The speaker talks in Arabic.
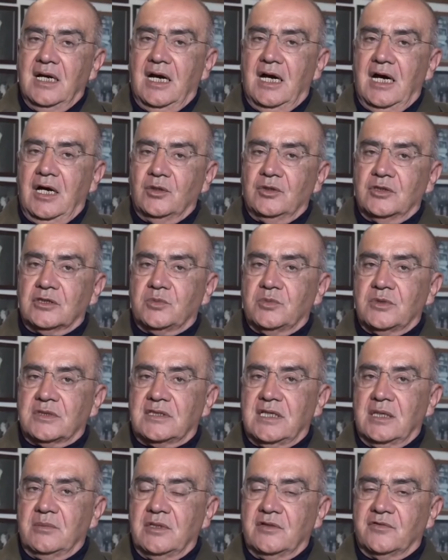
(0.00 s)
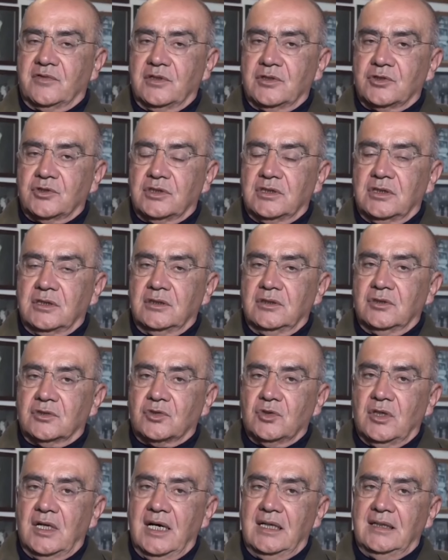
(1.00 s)
حول اسم اسلاميه فرنجيه
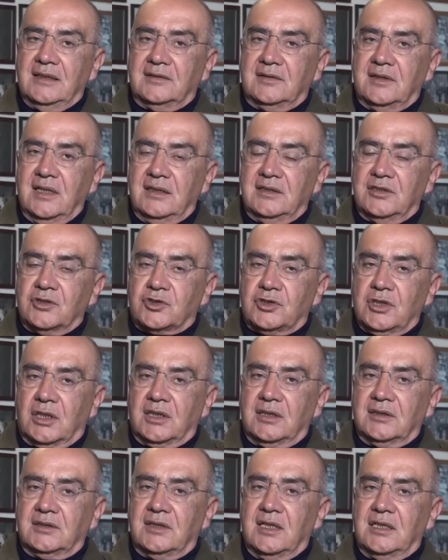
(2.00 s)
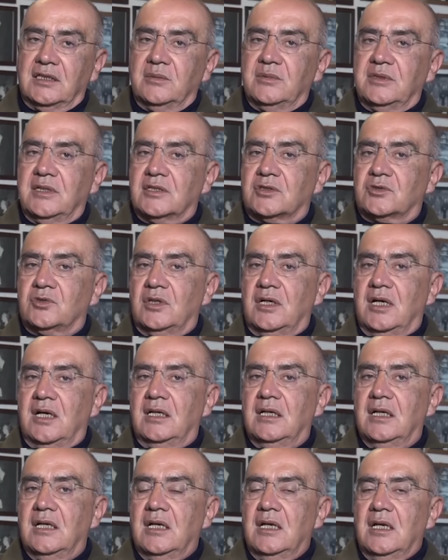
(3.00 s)
السؤال الثاني الشق الثاني من
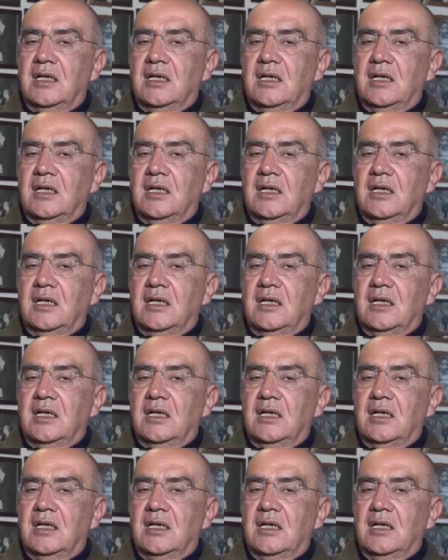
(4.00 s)
السؤال